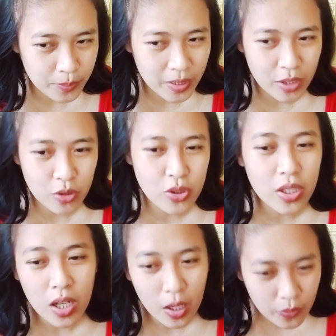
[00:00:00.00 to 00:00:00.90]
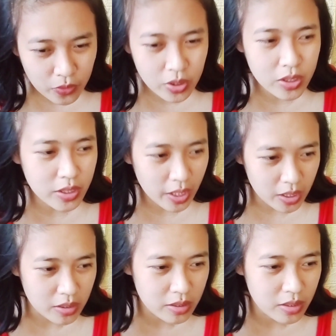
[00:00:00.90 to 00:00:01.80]
meron siyang
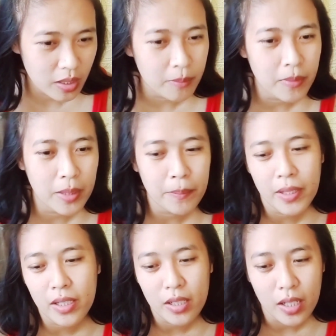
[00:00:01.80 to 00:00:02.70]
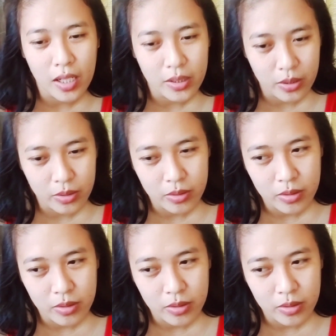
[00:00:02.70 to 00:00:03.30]
aftertaste na may pagka ano,